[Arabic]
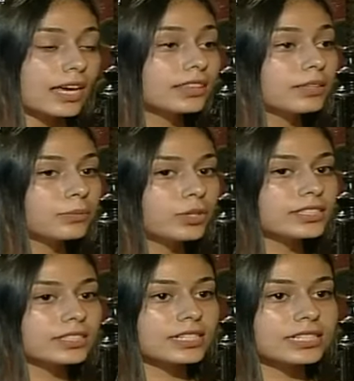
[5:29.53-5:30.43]
حتى
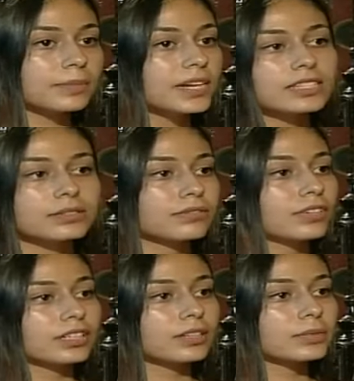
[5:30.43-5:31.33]
بوقت التسليه ما لازم
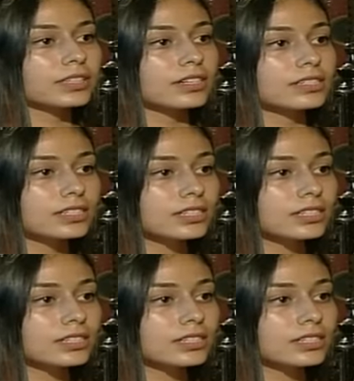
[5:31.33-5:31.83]
نفكر بالدرس حل.